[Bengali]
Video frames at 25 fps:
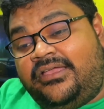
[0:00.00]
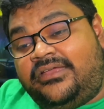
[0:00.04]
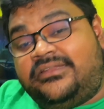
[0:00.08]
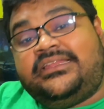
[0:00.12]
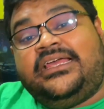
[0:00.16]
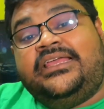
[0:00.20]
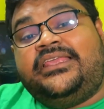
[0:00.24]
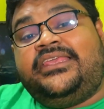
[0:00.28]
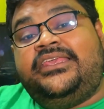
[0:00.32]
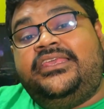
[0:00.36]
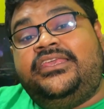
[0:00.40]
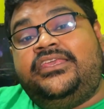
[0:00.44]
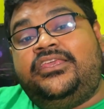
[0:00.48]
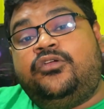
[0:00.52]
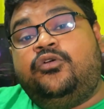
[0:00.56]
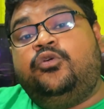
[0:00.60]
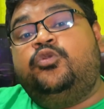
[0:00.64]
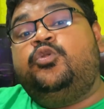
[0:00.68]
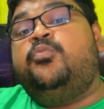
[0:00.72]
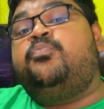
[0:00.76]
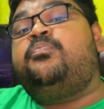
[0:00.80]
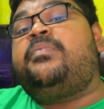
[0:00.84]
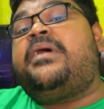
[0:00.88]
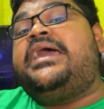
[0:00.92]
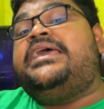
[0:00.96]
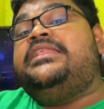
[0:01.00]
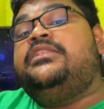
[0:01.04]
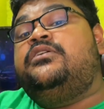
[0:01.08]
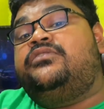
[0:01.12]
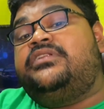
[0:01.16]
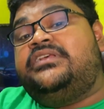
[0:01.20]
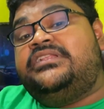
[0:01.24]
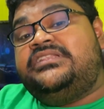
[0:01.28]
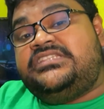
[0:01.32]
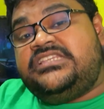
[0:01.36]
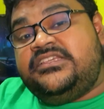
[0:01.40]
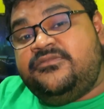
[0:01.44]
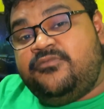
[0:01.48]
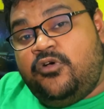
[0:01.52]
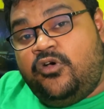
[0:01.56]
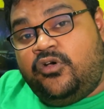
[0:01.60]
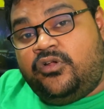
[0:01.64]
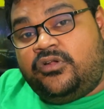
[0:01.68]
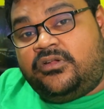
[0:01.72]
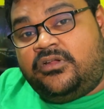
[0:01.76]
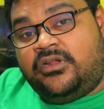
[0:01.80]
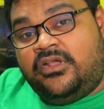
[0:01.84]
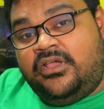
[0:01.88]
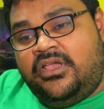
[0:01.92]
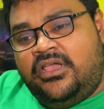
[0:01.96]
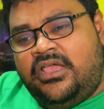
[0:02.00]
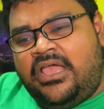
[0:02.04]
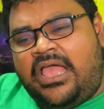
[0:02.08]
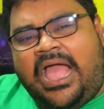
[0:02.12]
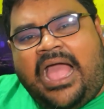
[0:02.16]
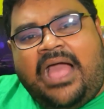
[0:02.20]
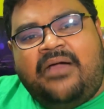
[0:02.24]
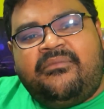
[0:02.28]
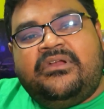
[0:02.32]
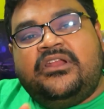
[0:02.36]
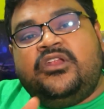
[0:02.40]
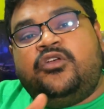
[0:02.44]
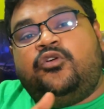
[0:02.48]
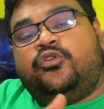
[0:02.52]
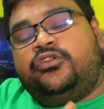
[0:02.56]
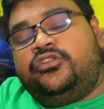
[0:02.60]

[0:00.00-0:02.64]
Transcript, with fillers: নাকি কোনো পাইলটের জীবন আবার